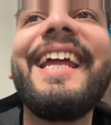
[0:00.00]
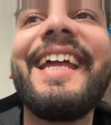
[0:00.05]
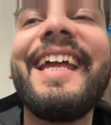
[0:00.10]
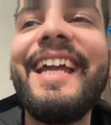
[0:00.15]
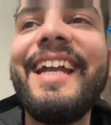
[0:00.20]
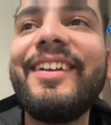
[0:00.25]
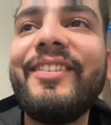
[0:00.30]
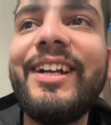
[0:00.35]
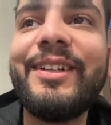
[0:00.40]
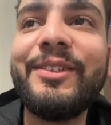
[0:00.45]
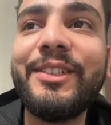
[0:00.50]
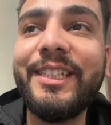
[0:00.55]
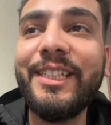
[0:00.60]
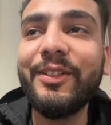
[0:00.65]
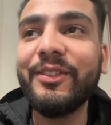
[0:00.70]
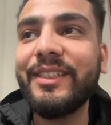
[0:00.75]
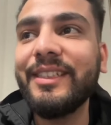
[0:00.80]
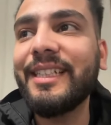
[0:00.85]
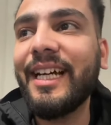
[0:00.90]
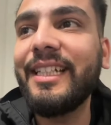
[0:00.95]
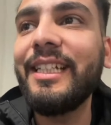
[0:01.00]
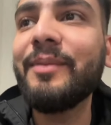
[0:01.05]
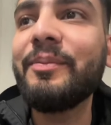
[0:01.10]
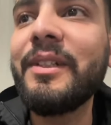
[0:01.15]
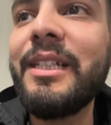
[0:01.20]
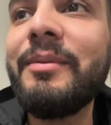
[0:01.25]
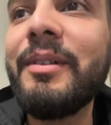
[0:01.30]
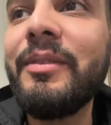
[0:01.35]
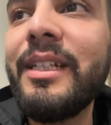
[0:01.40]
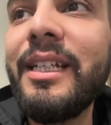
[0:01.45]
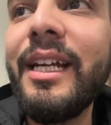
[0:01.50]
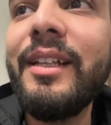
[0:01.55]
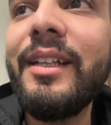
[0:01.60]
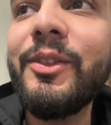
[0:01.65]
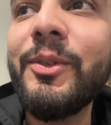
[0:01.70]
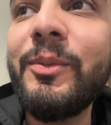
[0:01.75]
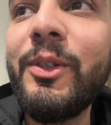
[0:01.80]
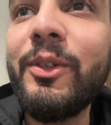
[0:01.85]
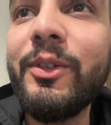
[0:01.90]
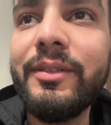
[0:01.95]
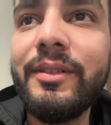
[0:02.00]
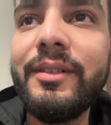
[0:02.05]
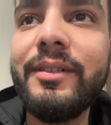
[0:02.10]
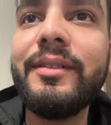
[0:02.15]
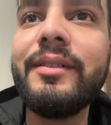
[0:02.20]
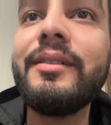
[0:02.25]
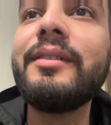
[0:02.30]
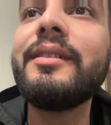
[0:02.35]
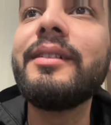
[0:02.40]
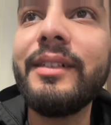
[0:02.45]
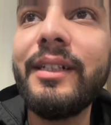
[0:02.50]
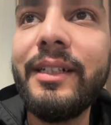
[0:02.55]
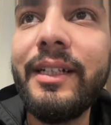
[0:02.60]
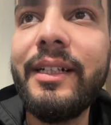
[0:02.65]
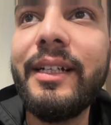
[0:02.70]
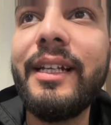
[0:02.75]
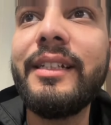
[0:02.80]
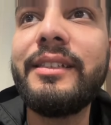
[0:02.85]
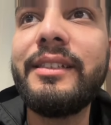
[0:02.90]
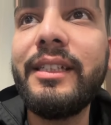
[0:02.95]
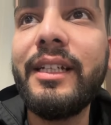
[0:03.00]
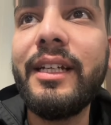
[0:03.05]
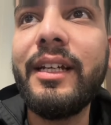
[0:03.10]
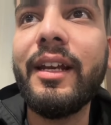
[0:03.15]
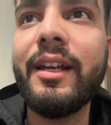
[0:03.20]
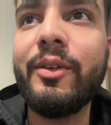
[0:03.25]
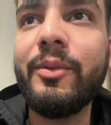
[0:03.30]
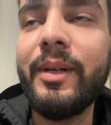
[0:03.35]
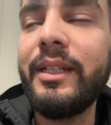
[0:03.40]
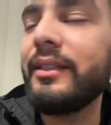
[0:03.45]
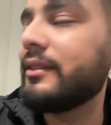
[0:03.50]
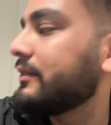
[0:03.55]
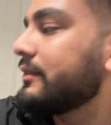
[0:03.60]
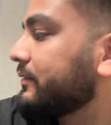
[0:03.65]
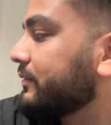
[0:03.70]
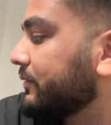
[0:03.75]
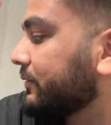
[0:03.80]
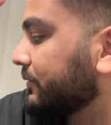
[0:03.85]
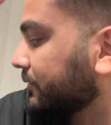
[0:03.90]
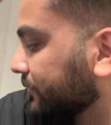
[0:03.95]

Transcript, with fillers: अरे हेट वेट कुछ नहीं होती सारी अपनी पब्लिक है तुम लोग गलत चीज़ें कर रहे हो भाई